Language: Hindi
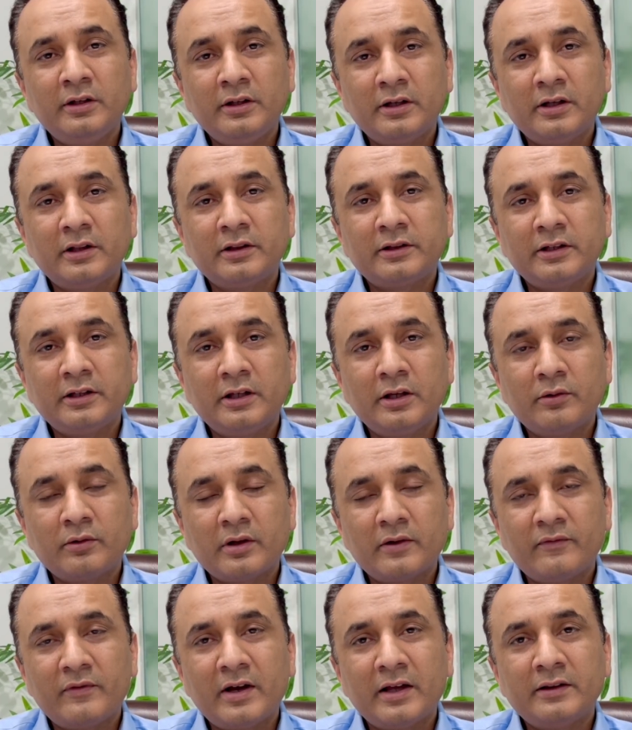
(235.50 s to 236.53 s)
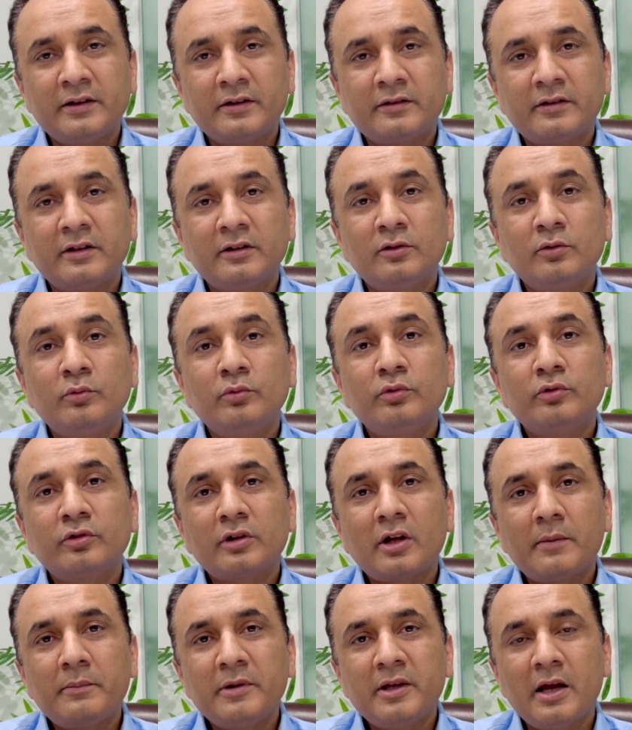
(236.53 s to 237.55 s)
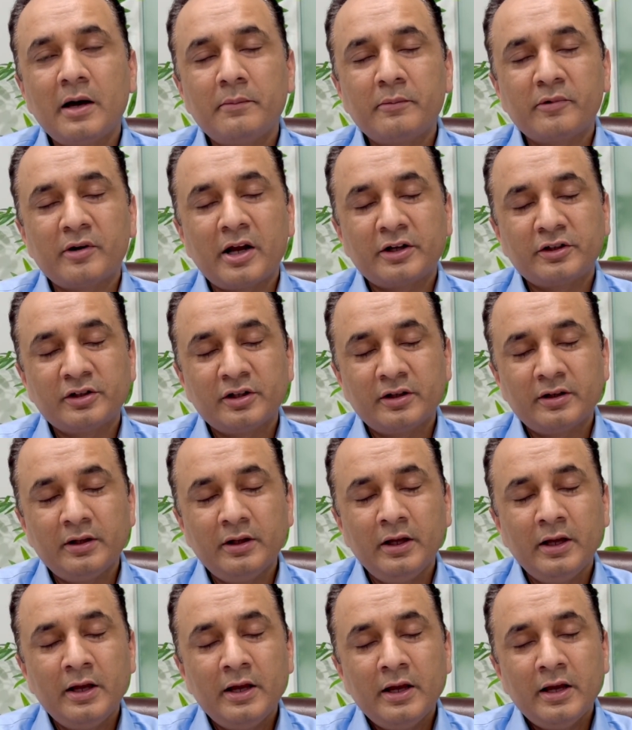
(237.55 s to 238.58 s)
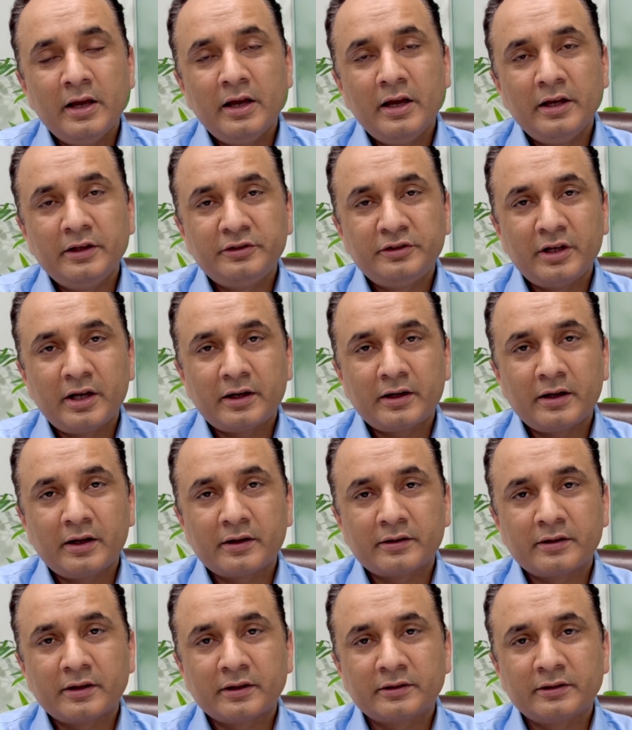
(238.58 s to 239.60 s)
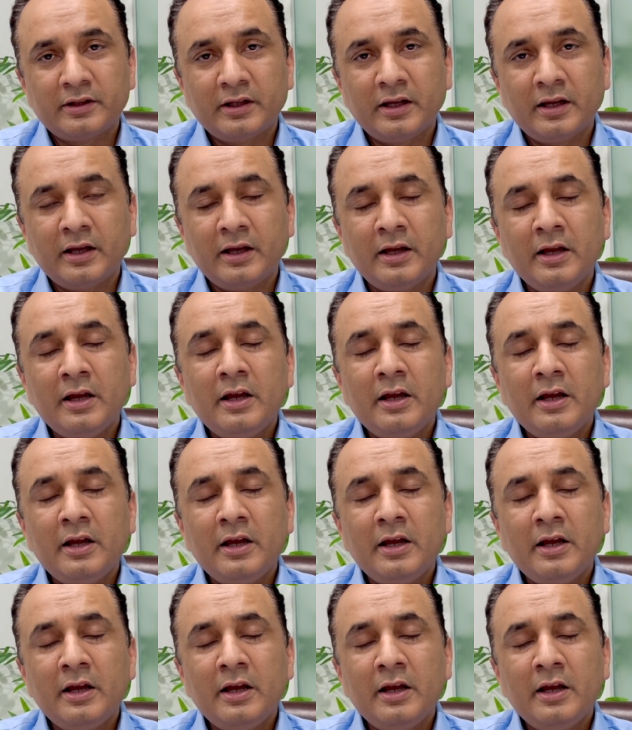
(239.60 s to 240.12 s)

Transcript: निकलती है उनके फैदर से तो उसका भी हम रिएक्शन चेक कर सकते हैं